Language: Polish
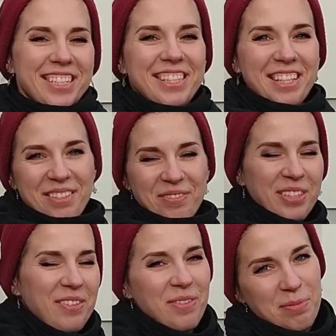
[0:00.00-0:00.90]
wszystkim,
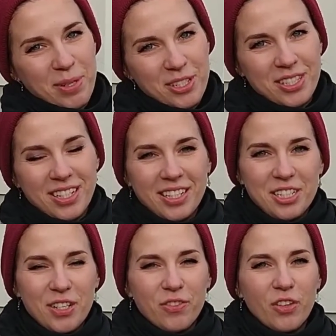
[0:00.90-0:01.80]
witam Was bardzo
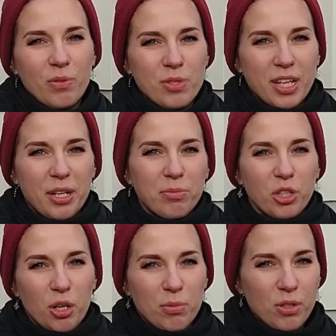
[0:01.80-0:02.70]
serdecznie w nowym
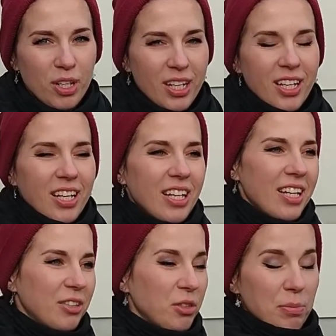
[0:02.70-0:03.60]
starym domu,
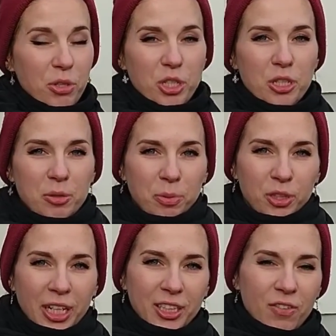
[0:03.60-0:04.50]
e, który możecie
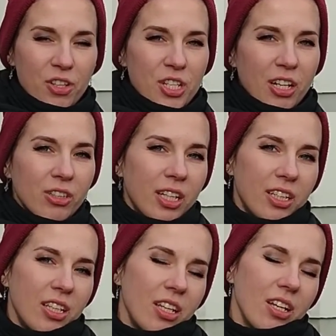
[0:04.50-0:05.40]
potraktować jako
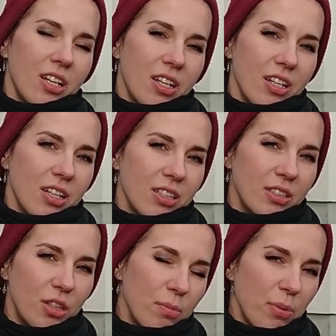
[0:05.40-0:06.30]
taki e,
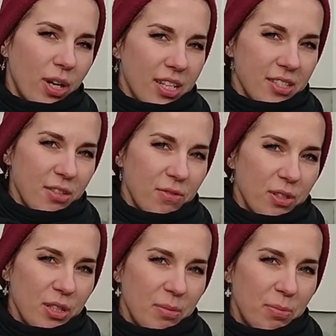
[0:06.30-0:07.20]
dom
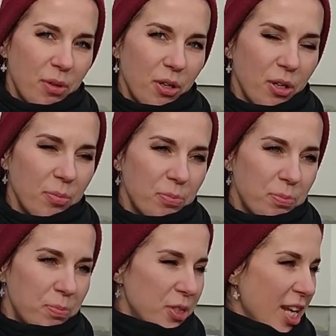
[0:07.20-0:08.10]
pokazowy, bo
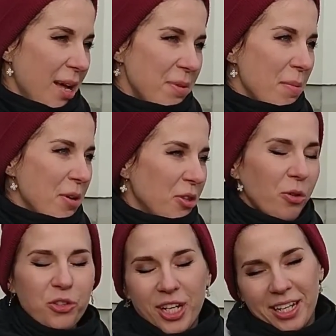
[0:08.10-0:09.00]
przerabiamy
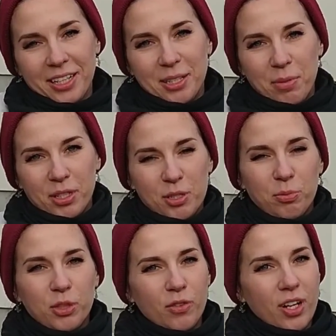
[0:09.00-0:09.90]
tu wszelakie tematy
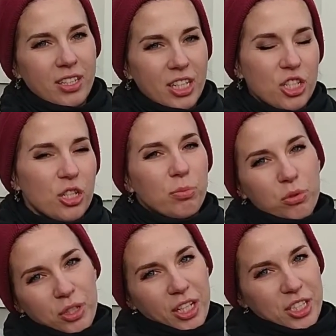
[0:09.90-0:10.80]
z budowlanki. Jeżeli
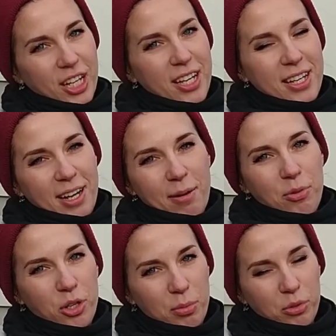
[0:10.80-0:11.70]
budujecie
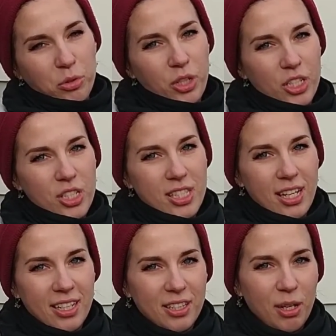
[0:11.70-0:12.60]
albo remontujecie
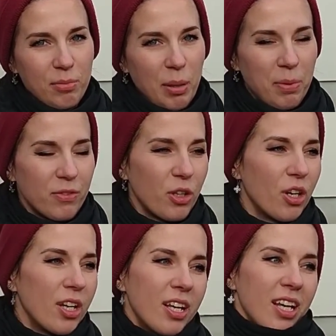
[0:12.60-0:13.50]
stary dom, na pewno